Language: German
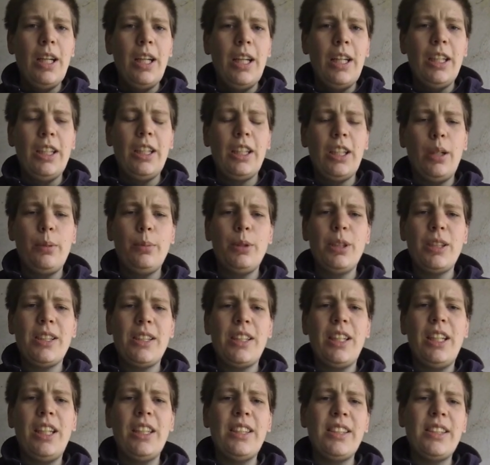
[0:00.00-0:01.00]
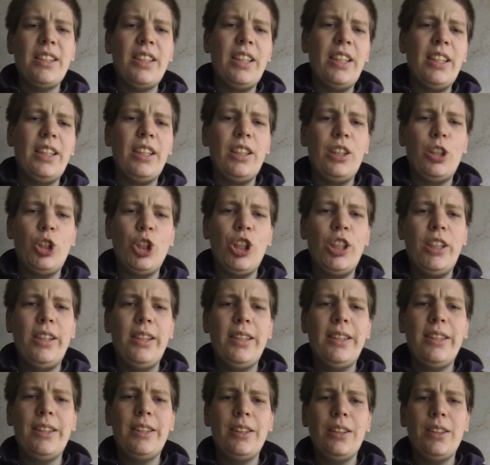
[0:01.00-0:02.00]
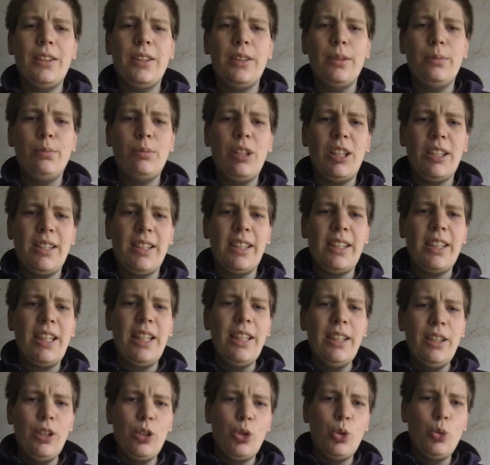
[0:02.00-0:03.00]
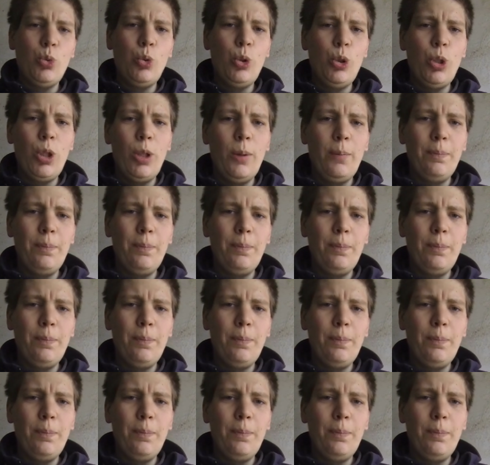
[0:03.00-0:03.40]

Ich habe jetzt eine Anzeige geschaltet, ähm, dass ich Teile suche.